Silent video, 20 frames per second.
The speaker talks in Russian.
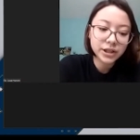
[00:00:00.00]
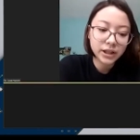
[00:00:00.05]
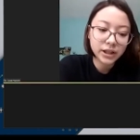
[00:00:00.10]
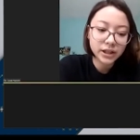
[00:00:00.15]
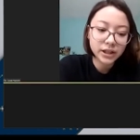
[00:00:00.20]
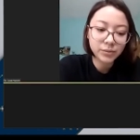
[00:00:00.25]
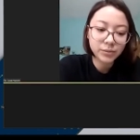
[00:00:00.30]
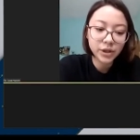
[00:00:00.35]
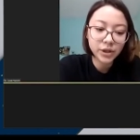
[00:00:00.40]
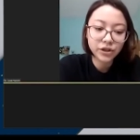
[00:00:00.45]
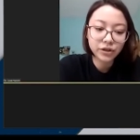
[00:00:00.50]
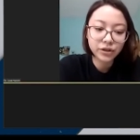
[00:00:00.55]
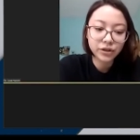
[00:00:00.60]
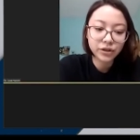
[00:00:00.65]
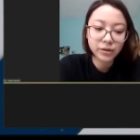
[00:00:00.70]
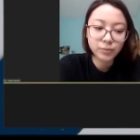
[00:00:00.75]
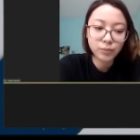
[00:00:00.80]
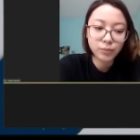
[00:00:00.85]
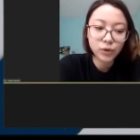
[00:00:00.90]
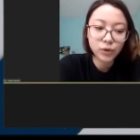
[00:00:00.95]

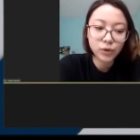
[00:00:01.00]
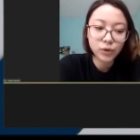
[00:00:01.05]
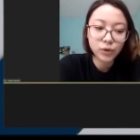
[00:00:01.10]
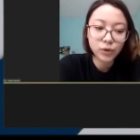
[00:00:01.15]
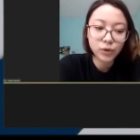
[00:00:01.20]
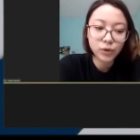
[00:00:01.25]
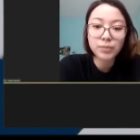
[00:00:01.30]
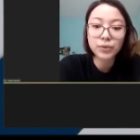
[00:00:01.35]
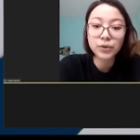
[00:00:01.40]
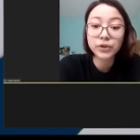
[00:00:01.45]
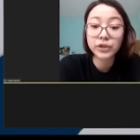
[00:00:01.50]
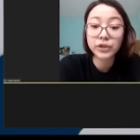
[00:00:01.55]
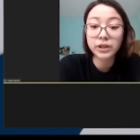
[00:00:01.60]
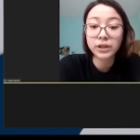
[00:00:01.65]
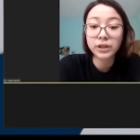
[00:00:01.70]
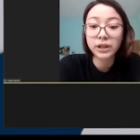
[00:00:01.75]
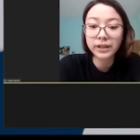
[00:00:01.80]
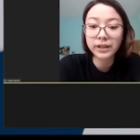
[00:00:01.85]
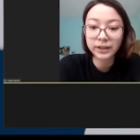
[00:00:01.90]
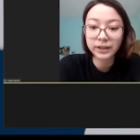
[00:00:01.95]
академическая польза была просто
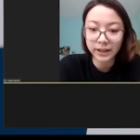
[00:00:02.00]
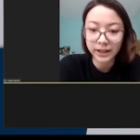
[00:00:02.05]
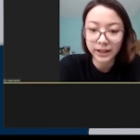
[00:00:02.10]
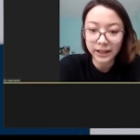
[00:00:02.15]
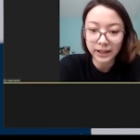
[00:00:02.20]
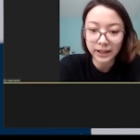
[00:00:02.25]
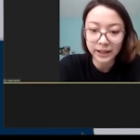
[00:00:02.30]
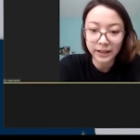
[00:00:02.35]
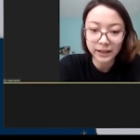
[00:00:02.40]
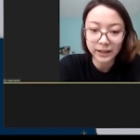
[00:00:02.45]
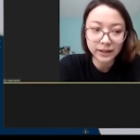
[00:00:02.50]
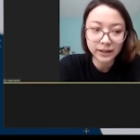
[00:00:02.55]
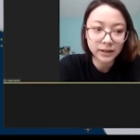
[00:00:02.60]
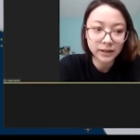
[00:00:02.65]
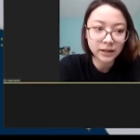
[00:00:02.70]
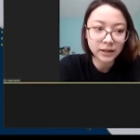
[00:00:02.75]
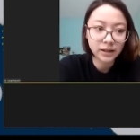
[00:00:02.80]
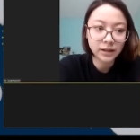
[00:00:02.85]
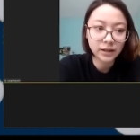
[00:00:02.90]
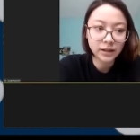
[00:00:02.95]
колоссальная.
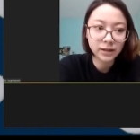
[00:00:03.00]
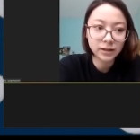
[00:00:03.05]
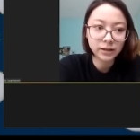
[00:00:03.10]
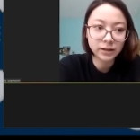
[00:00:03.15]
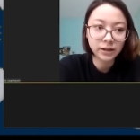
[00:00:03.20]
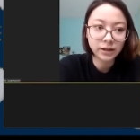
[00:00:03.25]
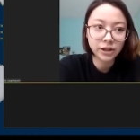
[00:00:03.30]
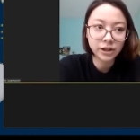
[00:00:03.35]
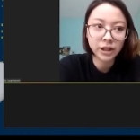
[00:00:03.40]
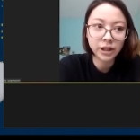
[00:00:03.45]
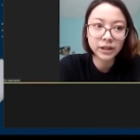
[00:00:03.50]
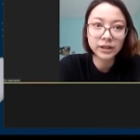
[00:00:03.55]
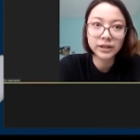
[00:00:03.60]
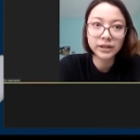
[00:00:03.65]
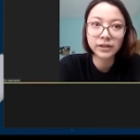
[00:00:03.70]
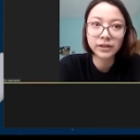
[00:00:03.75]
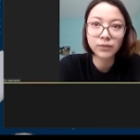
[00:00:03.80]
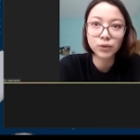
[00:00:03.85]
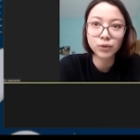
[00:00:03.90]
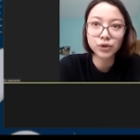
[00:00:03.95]
А, начать с
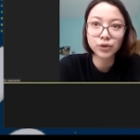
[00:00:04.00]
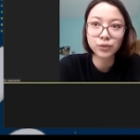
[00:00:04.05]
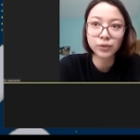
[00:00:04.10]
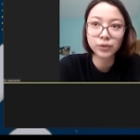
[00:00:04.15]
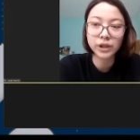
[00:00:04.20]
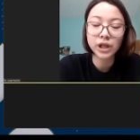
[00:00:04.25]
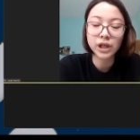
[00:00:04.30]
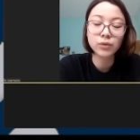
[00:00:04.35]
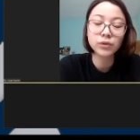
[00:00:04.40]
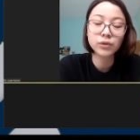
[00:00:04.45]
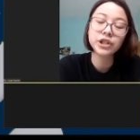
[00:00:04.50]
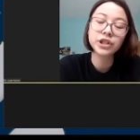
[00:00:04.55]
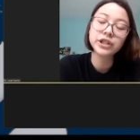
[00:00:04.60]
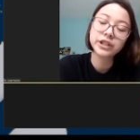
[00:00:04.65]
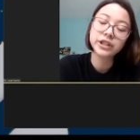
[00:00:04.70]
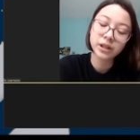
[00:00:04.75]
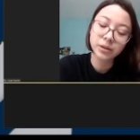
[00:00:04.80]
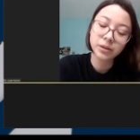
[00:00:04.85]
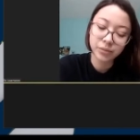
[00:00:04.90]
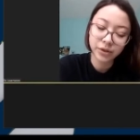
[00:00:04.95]
того, что я очень
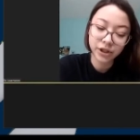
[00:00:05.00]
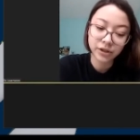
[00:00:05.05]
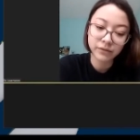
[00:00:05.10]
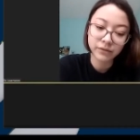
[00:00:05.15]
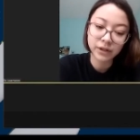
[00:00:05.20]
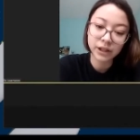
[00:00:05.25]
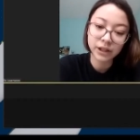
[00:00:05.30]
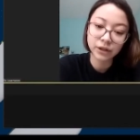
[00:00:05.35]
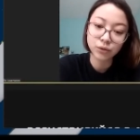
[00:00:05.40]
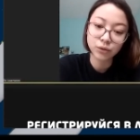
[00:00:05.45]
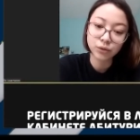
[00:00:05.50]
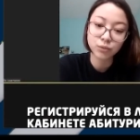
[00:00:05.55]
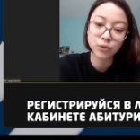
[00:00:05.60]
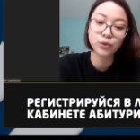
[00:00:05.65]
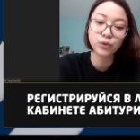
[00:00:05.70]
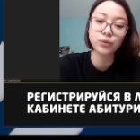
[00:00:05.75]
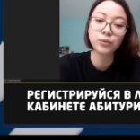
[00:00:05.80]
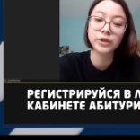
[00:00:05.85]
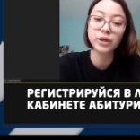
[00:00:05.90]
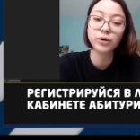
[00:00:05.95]
сильно переживала о том,
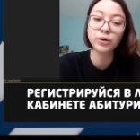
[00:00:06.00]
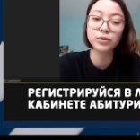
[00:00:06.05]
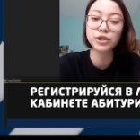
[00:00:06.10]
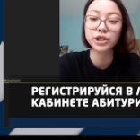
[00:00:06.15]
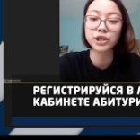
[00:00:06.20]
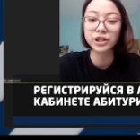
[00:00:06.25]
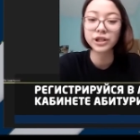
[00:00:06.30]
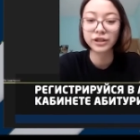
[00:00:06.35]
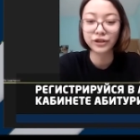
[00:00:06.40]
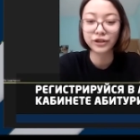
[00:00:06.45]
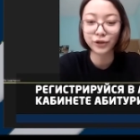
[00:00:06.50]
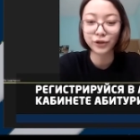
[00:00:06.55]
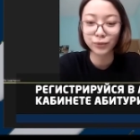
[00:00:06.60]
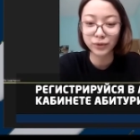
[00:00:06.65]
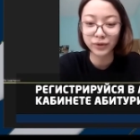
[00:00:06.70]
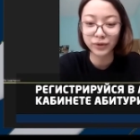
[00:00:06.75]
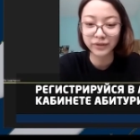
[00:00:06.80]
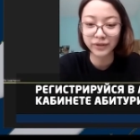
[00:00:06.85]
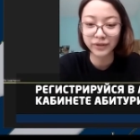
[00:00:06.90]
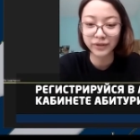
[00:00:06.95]
что у меня очень низкий
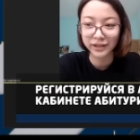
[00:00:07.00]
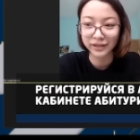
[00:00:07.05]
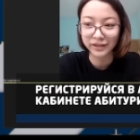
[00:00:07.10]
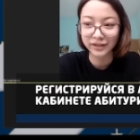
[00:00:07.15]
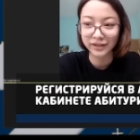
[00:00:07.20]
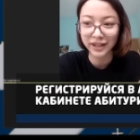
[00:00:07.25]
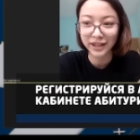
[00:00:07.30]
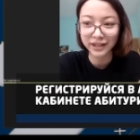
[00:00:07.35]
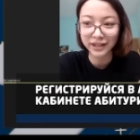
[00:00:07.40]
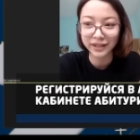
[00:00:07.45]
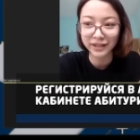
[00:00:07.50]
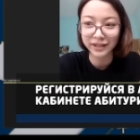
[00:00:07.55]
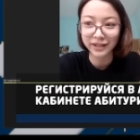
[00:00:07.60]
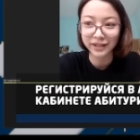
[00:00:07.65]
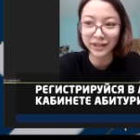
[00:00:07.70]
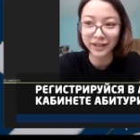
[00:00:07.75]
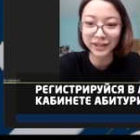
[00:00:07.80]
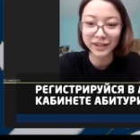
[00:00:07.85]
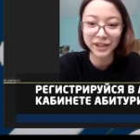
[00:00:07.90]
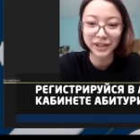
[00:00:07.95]
уровень знания
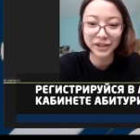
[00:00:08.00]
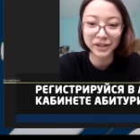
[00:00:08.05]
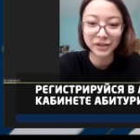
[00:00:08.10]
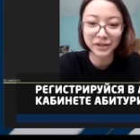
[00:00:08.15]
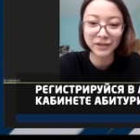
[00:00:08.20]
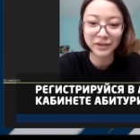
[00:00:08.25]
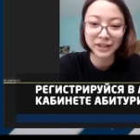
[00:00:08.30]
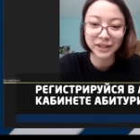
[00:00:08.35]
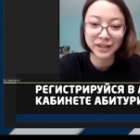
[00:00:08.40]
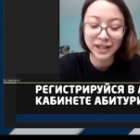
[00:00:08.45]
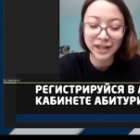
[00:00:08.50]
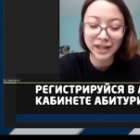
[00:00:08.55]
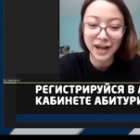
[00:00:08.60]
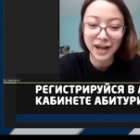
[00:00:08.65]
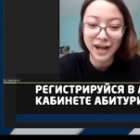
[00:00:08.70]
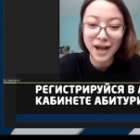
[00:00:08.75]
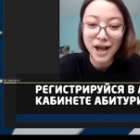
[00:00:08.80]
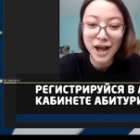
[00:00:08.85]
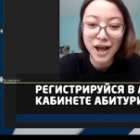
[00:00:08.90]
английского языка,